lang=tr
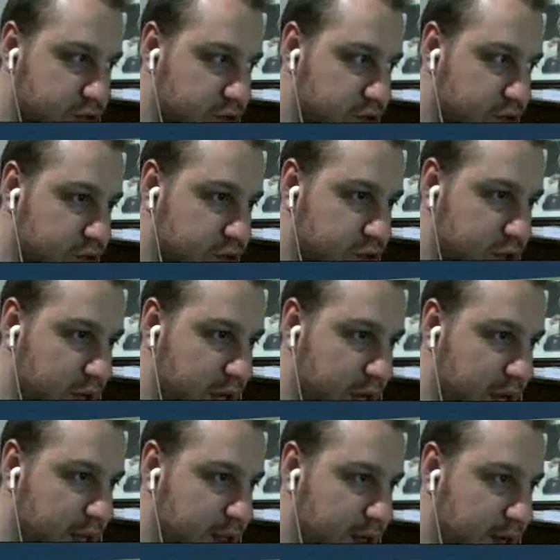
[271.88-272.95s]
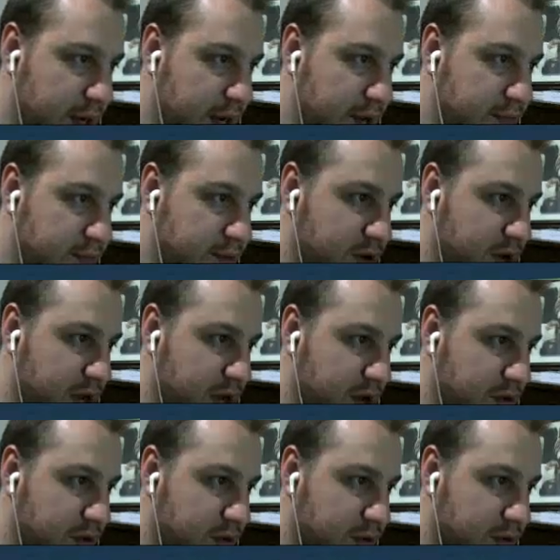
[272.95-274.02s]
Şuraya getirelim, buraya
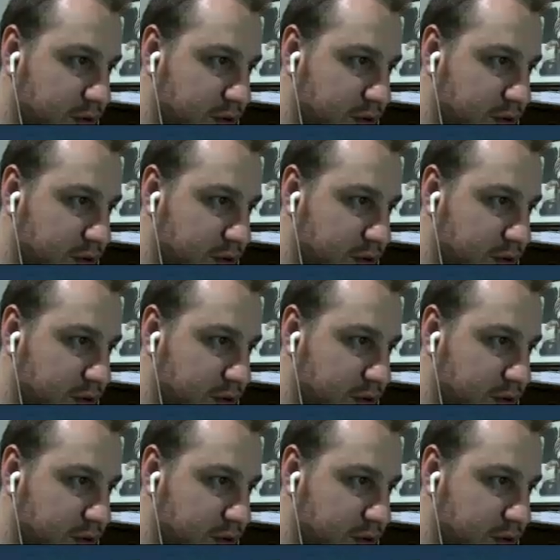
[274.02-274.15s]
koy.